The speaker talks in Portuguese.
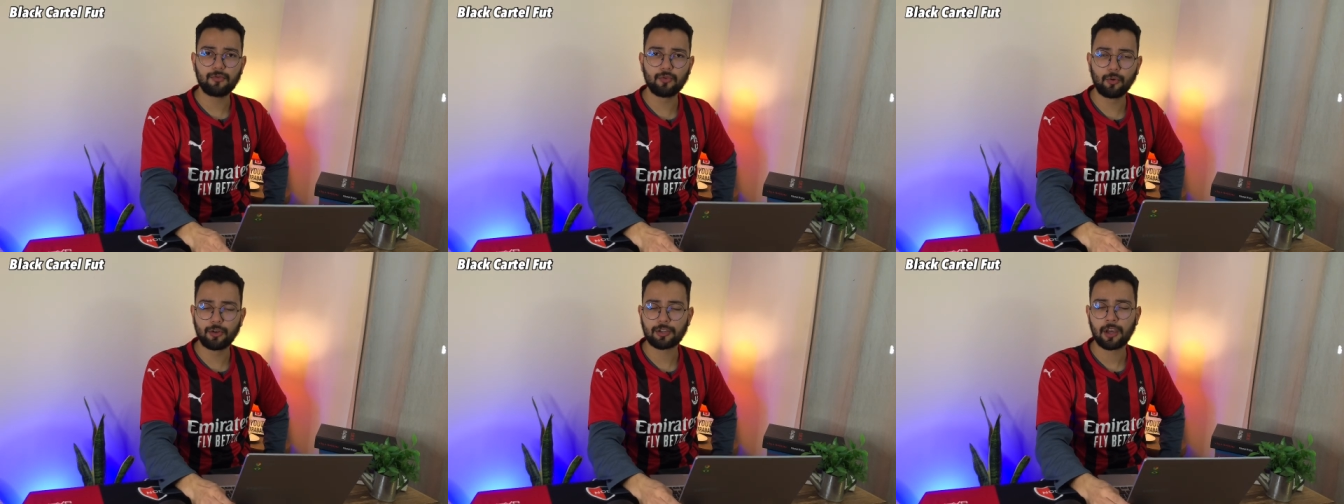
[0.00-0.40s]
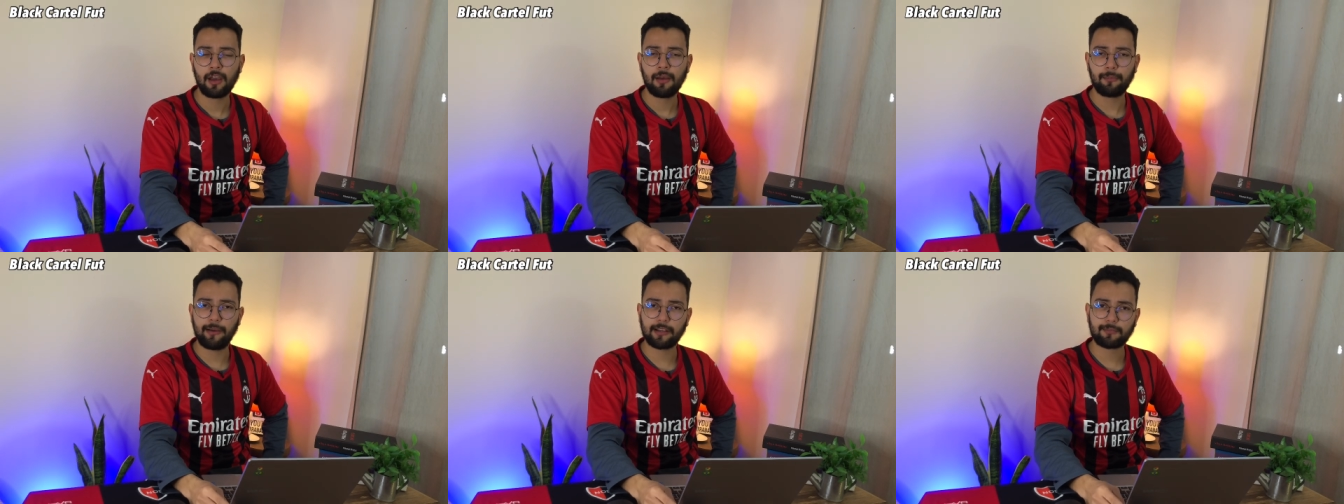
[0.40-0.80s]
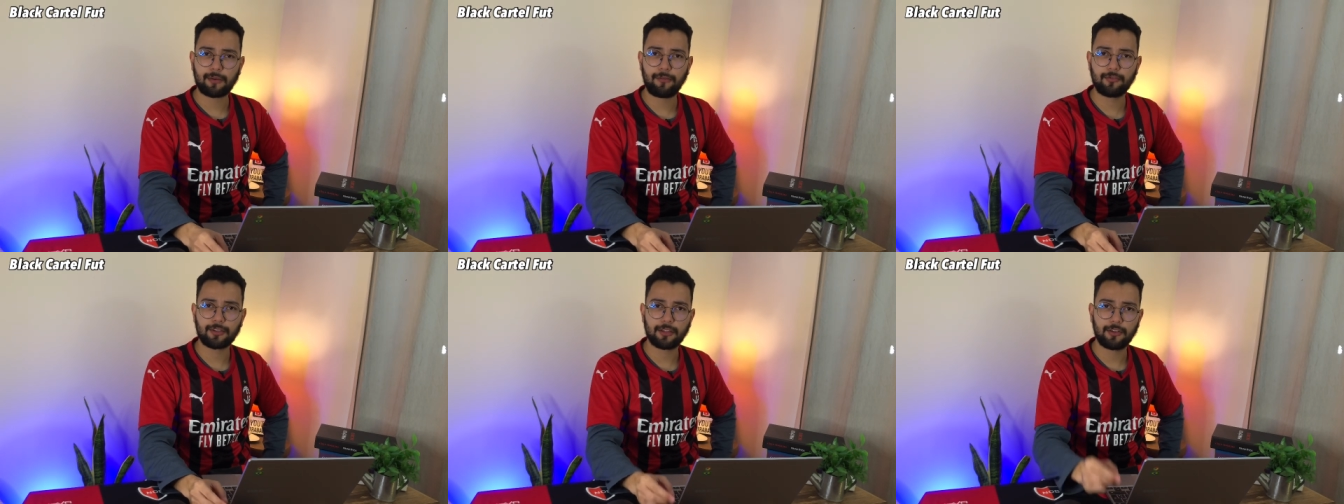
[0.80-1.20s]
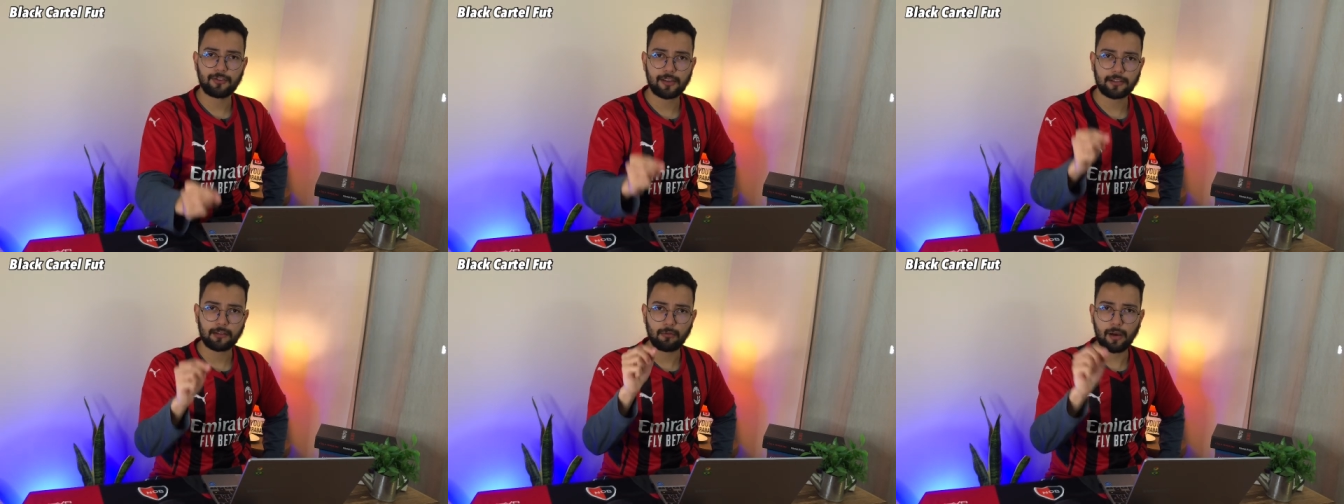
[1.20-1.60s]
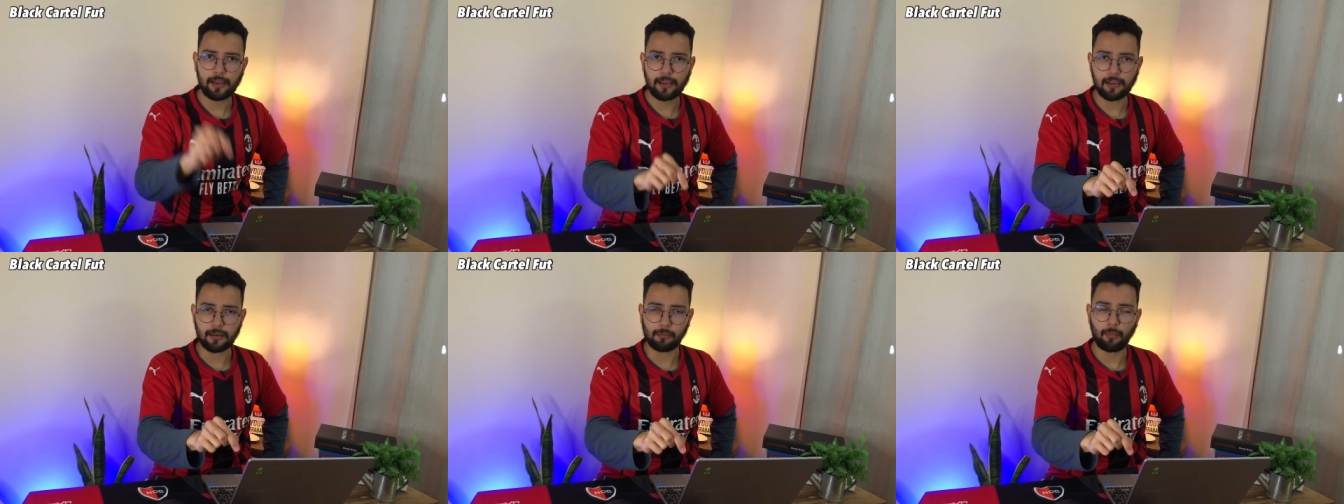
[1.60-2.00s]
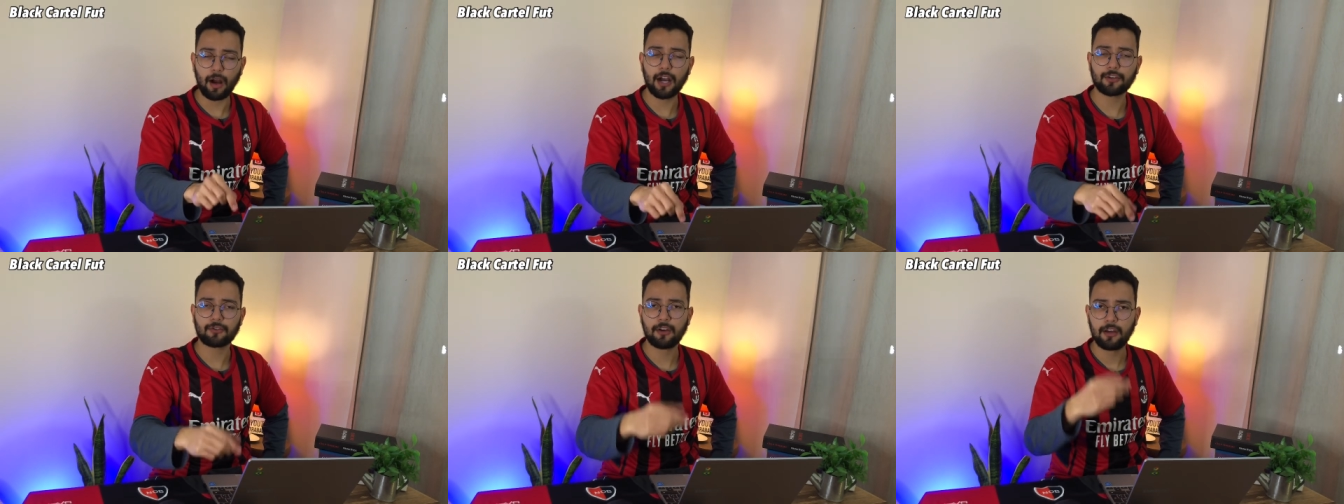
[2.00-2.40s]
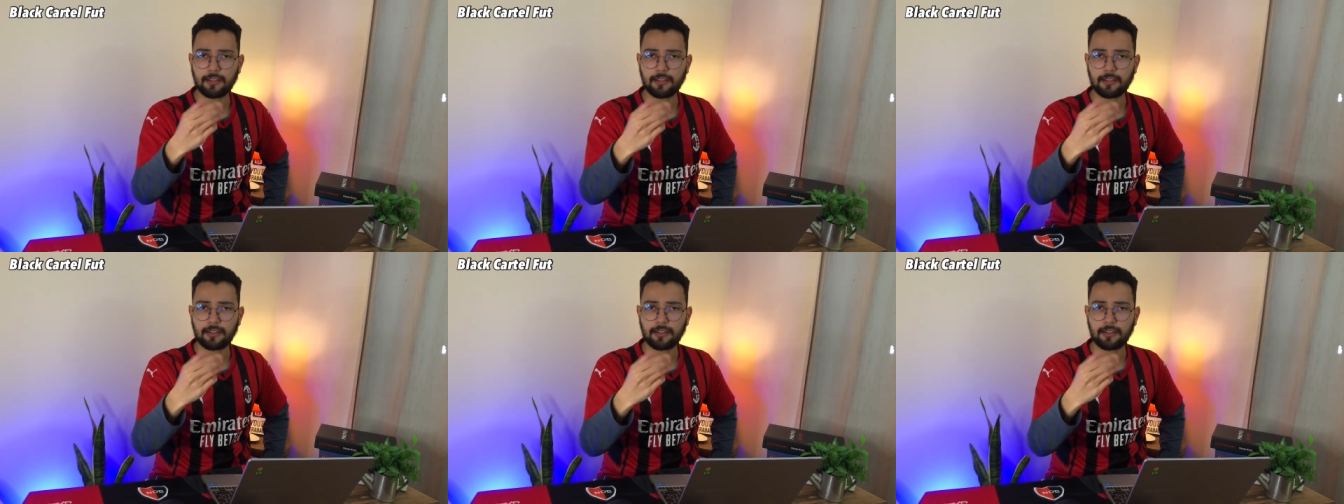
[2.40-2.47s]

de hoje, peço para você deixar seu like aqui embaixo,